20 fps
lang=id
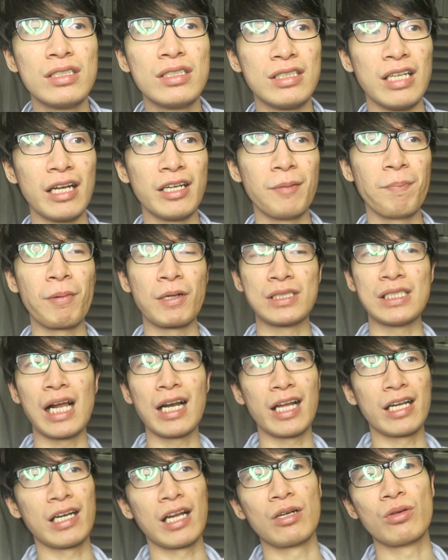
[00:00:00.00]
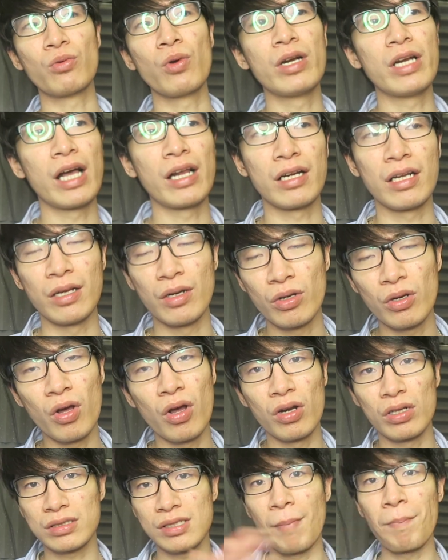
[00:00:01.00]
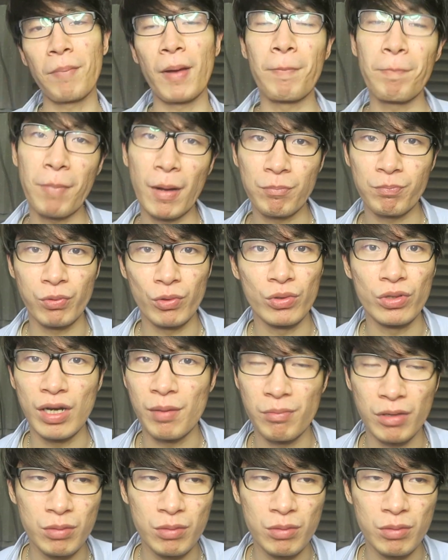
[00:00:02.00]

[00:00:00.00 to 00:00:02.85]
Jadi perjalanan gue dari 0 sampai 46